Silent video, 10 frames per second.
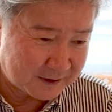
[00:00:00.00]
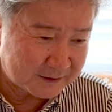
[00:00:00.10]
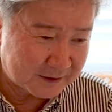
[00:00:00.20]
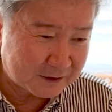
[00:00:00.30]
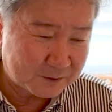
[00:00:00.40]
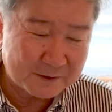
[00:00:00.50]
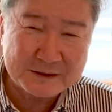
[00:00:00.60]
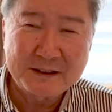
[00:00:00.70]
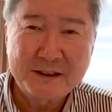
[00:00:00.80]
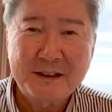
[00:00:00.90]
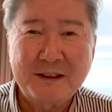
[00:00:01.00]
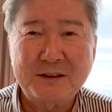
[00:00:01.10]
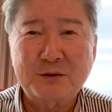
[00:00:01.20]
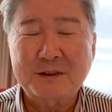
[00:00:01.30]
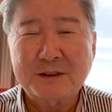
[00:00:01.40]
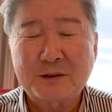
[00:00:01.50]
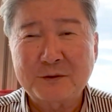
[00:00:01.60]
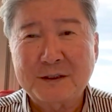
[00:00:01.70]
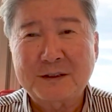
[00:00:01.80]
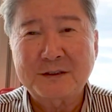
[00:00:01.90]
だきたいと思います。えー、ということで参考
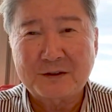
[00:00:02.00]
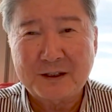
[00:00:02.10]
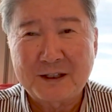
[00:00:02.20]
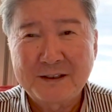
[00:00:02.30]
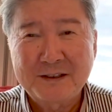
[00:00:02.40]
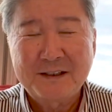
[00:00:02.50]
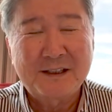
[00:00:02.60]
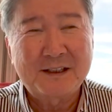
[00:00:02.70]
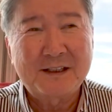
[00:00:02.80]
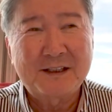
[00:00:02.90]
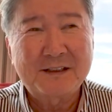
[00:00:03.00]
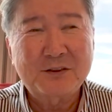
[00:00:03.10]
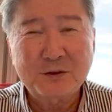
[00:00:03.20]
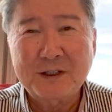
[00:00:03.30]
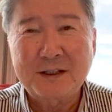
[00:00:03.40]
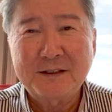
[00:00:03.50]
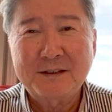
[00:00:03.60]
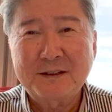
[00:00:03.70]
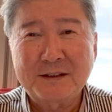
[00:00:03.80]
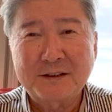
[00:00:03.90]
になったでしょうか。えー、ということで、
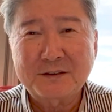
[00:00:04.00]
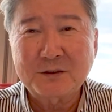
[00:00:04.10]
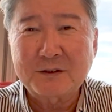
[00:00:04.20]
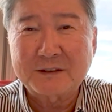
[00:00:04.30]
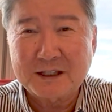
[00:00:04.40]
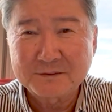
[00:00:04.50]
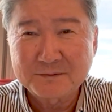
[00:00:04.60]
えー、それではまた。